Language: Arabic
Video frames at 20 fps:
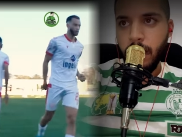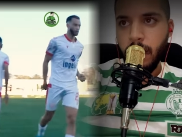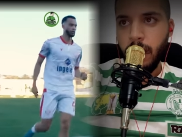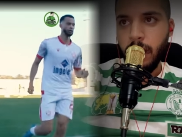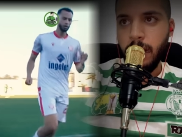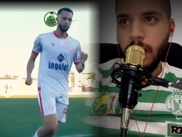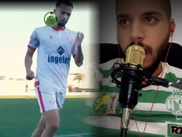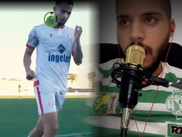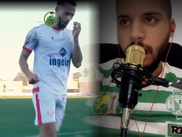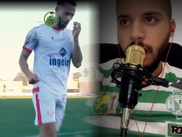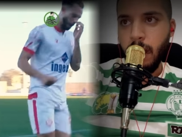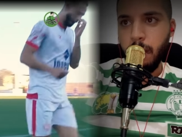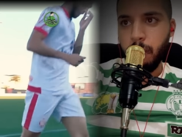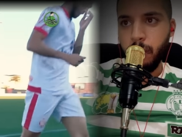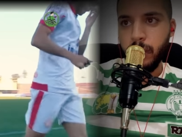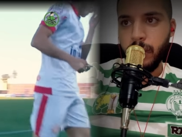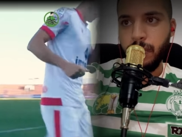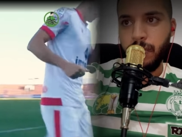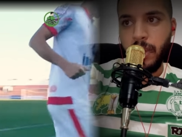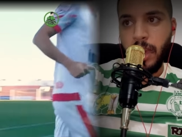هنا
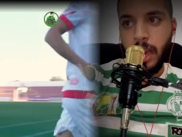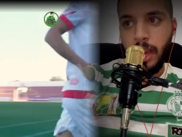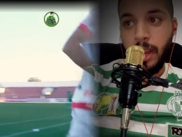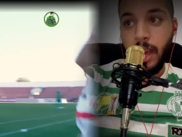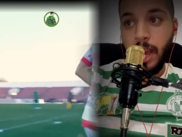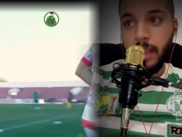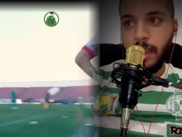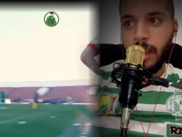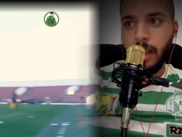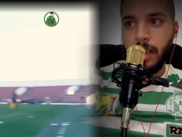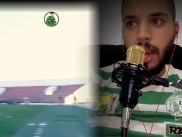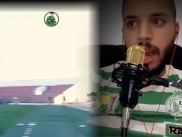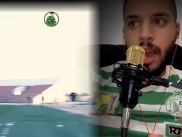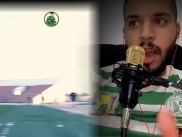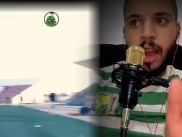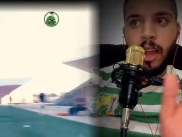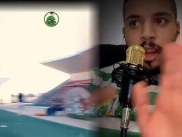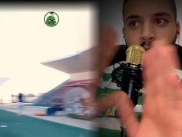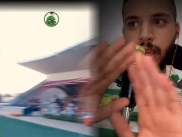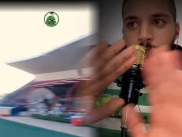ابو سفيان هذا راك
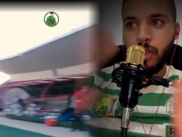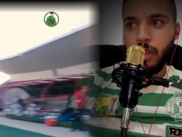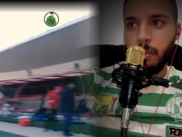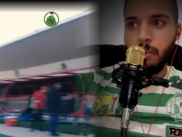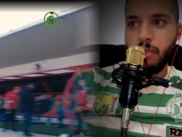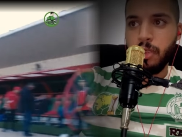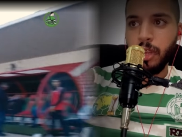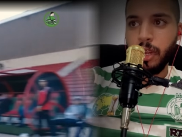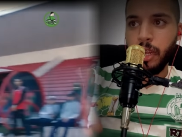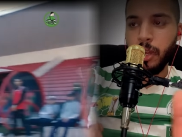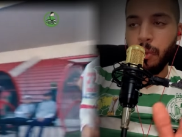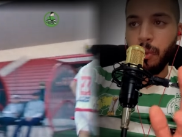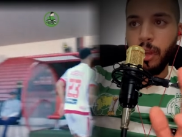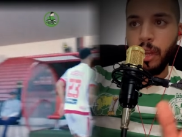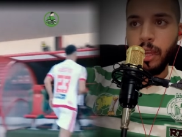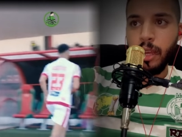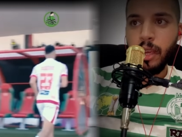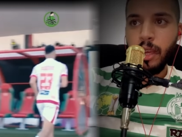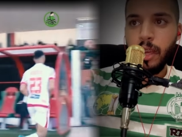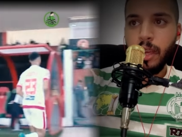حاله خصكم تجريو
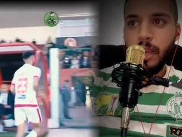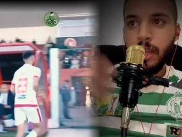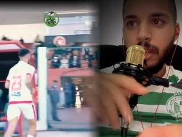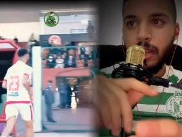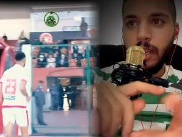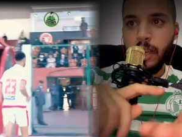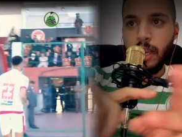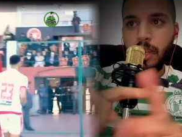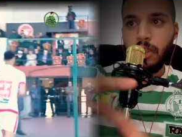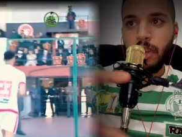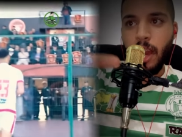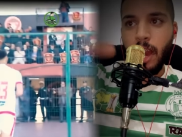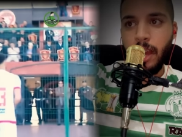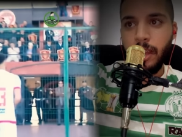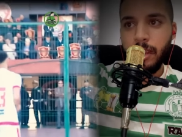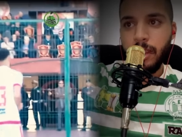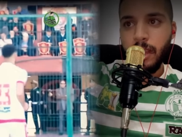ليه نيشان